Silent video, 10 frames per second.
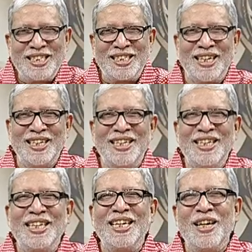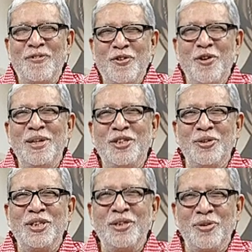সাল এফ কবির
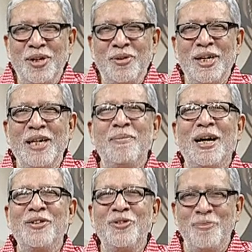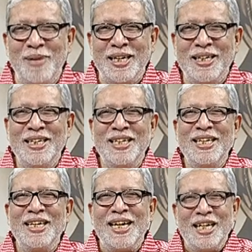চৌধুরী তৈরি করলেন বাহাদুর মেয়ে
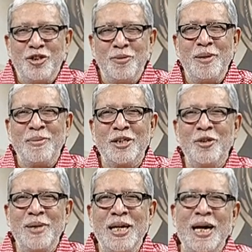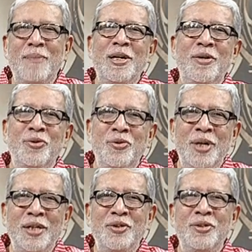এই ছবির মাধ্যমে আমরা নতুন
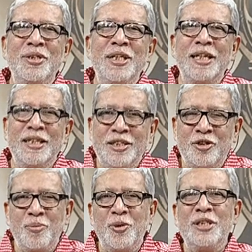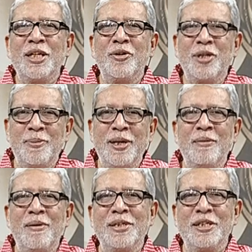একজন নৃত্য পরিচালককে পেলাম
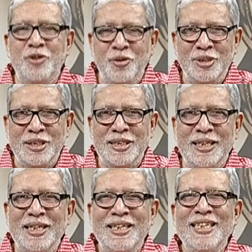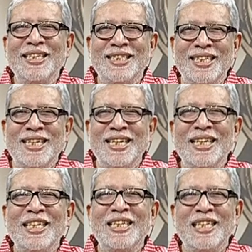আমাদের চলচ্চিত্রে তিনি
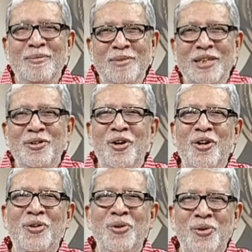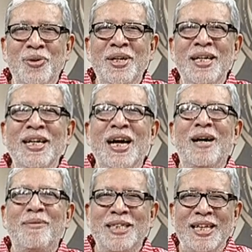ইমদাদুল হক খোকন
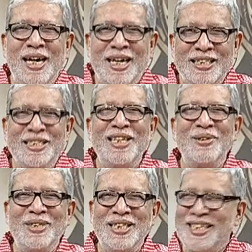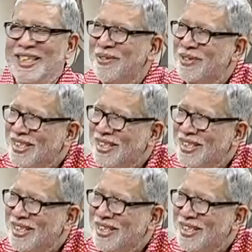আমাদের আজকের অতিথি কেমন